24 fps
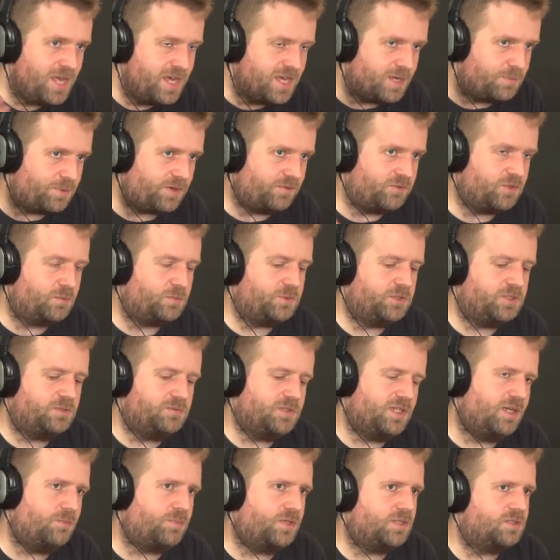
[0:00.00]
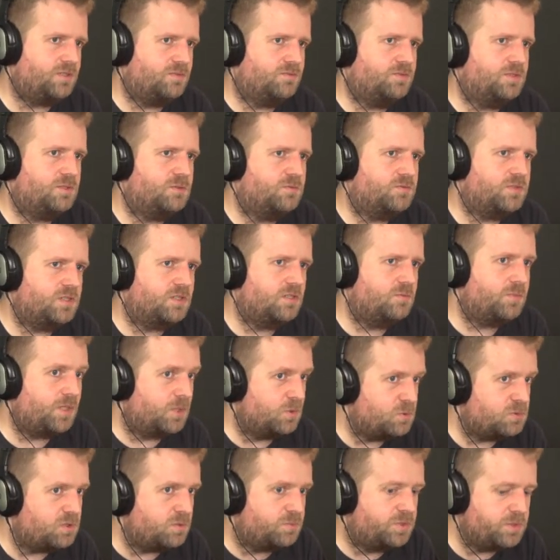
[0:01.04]
i prawdopodobnie dla pracowników tego
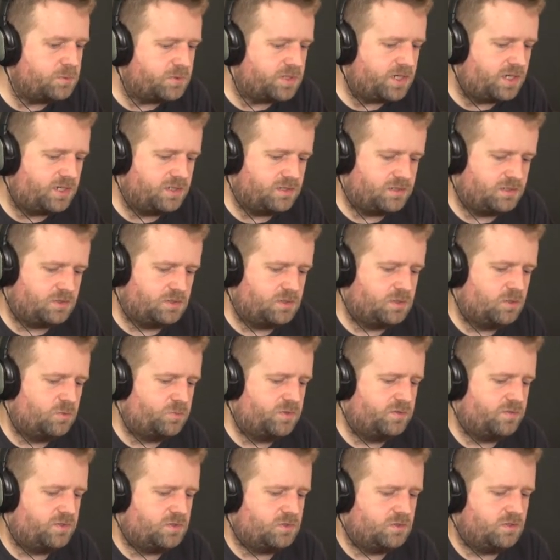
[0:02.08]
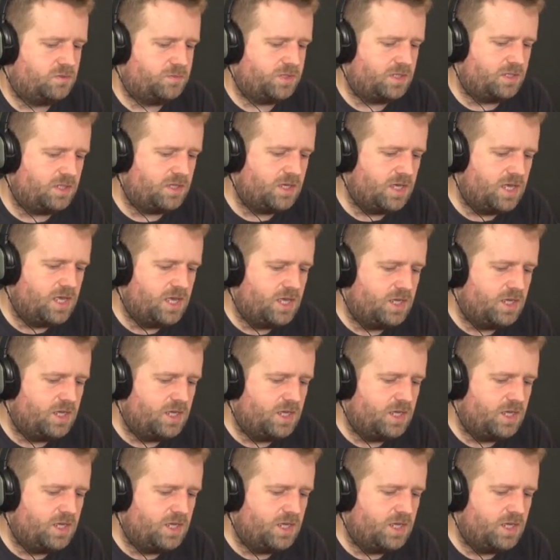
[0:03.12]
banku to był reality show, ponieważ oni mieli